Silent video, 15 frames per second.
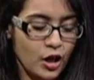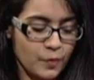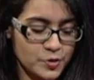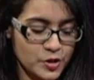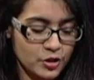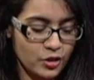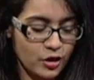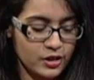
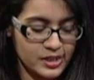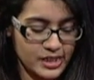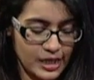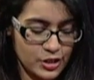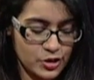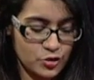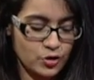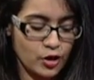অপশন ক
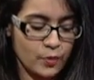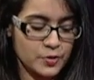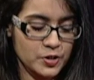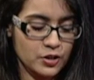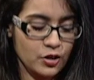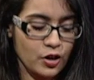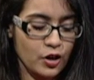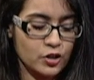চারজন
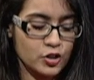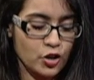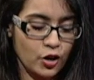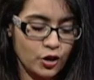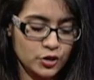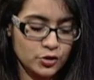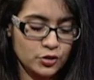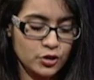অপশন খ
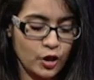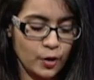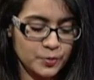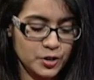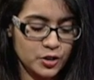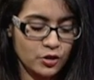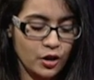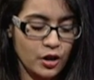জন
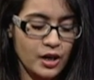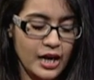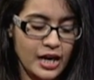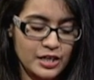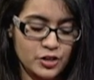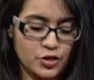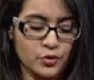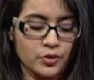অপশন গ
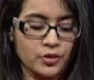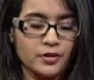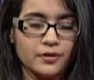আটজন